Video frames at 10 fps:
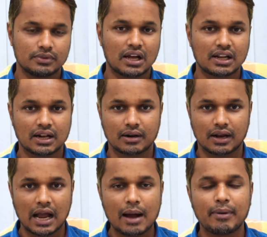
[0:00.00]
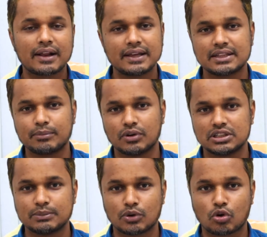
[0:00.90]
দানার খাবার খেতে বলি
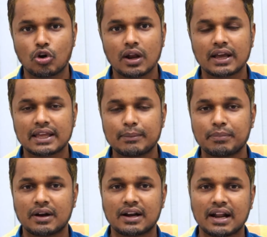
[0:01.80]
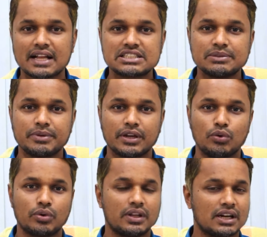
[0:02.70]
যেমন কলাকে আপনার না চিবিয়ে
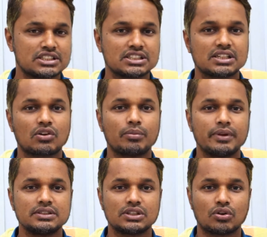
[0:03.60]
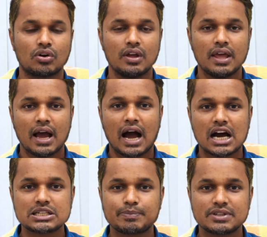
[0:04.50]
ঢুকিলার চেষ্টা করবেন যেন
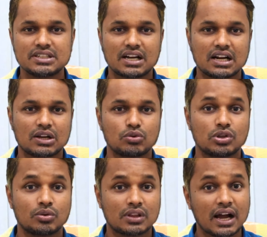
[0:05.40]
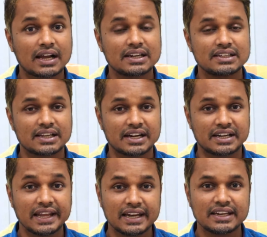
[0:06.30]
আশপাশে কাটা কোথাও থাকলে সেটাকে
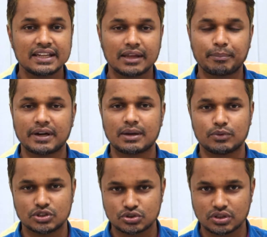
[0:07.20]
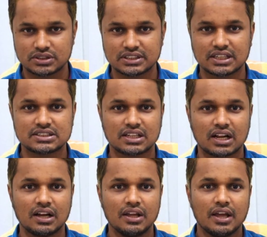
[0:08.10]
ঠেলে নিয়ে পেটের মধ্যে চলে যায় তাছাড়া
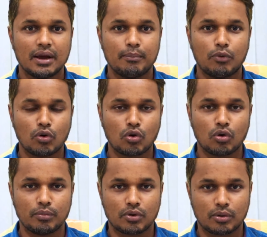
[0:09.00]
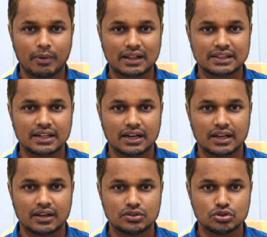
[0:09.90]
বড় বড় ভাতের
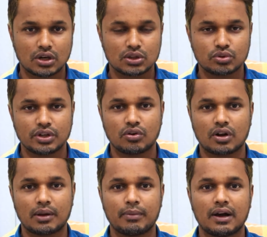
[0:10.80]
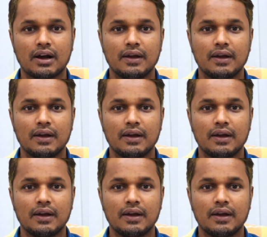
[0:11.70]
জরা তৈরি করা বা